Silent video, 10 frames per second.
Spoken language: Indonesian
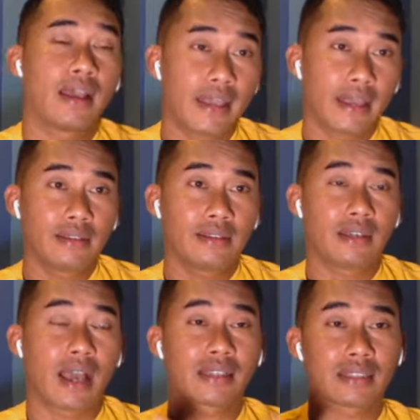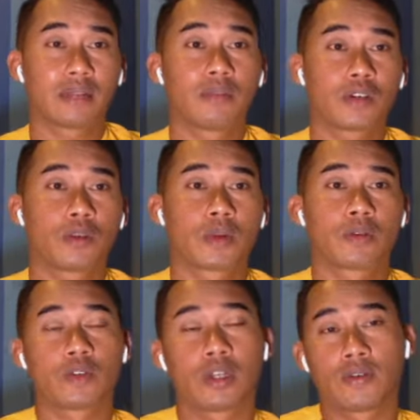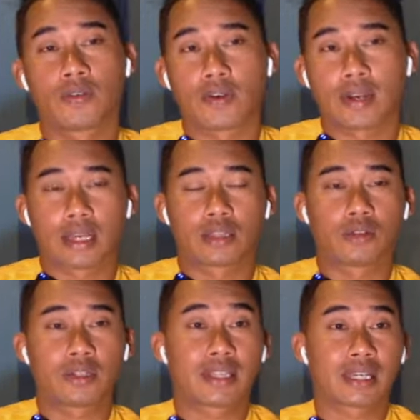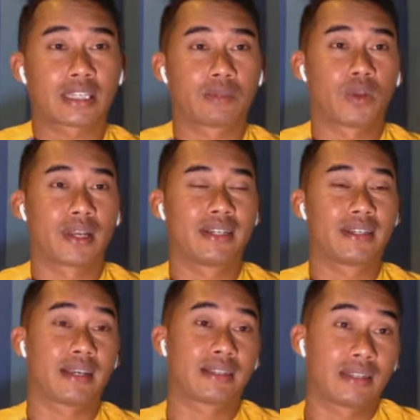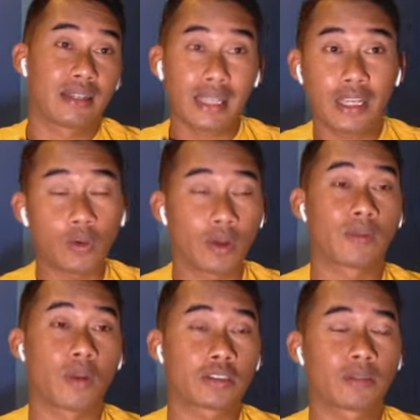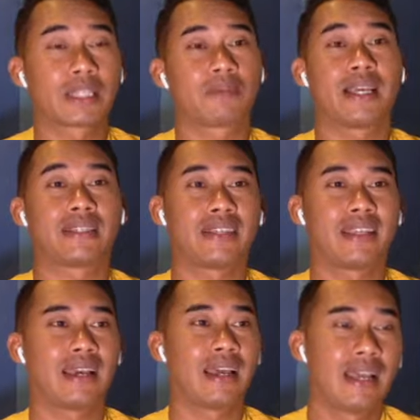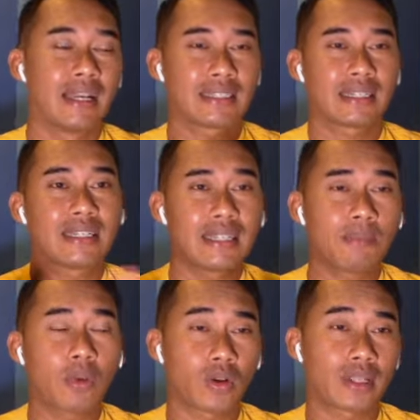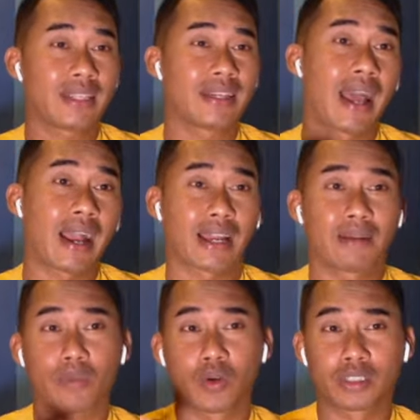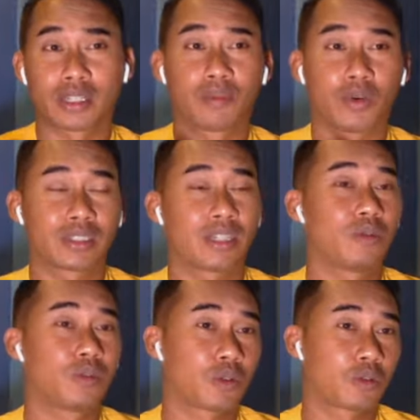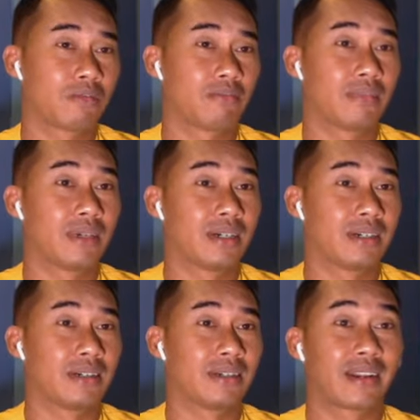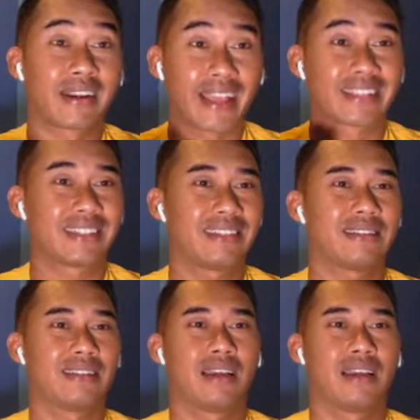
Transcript: Hai geng, Assalamualaikum warahmatullahi wabarakatuh Kita ketemu lagi di Reaction Equal Vlog Seperti biasa ya Channel ini pokoknya tidak akan bosen-bosen untuk mereaction